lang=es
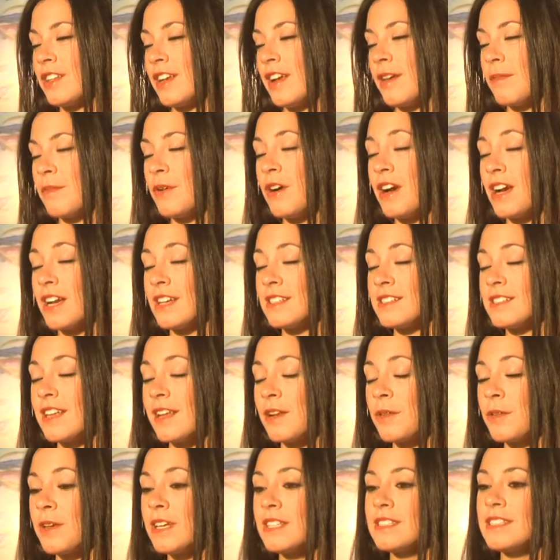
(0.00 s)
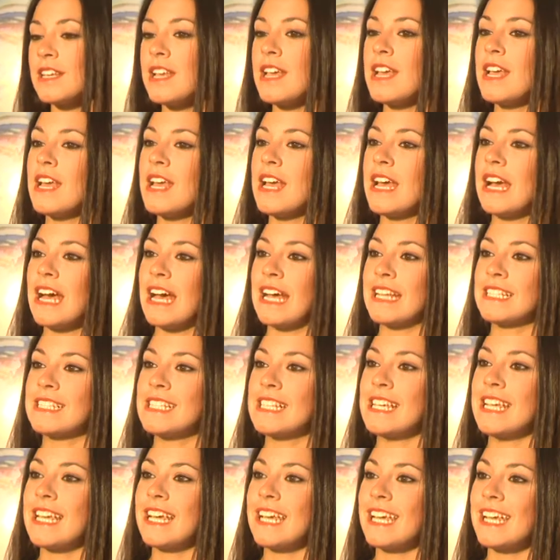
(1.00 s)
traemos acá en San Luis.
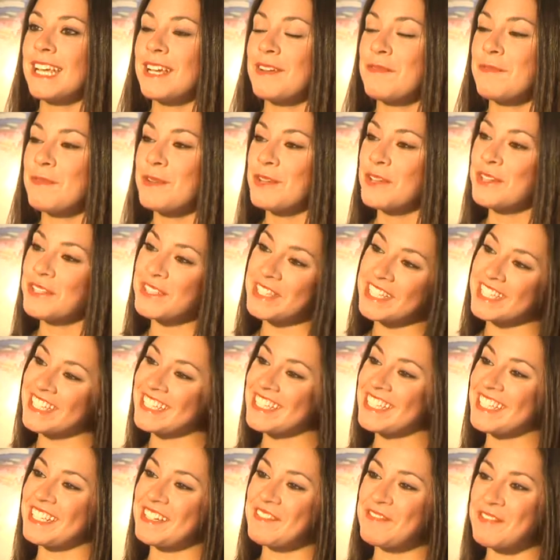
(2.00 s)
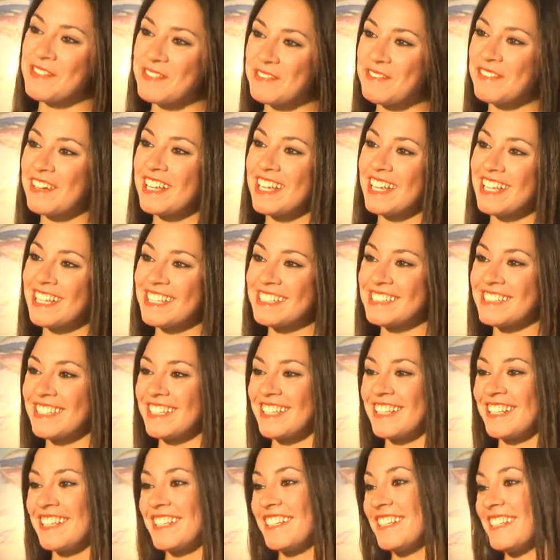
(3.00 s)
Así que muy contenta, muy feliz
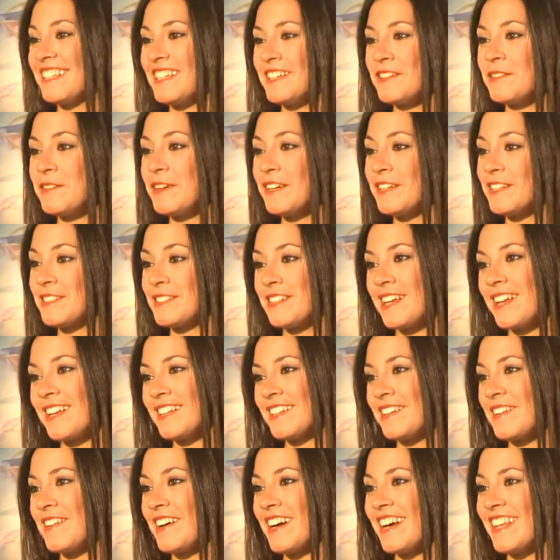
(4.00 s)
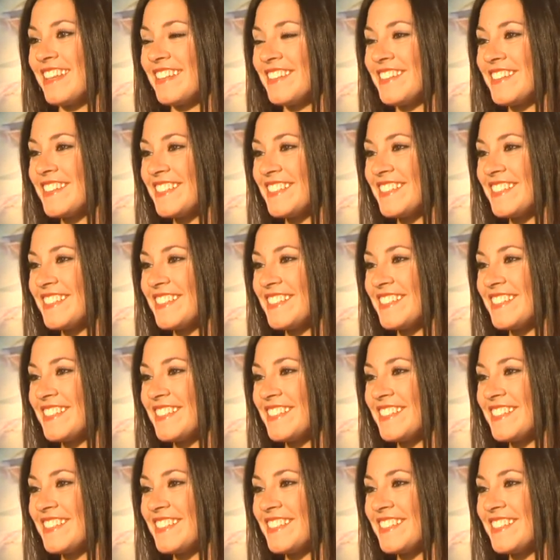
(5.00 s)
y, bueno, seguir trabajando.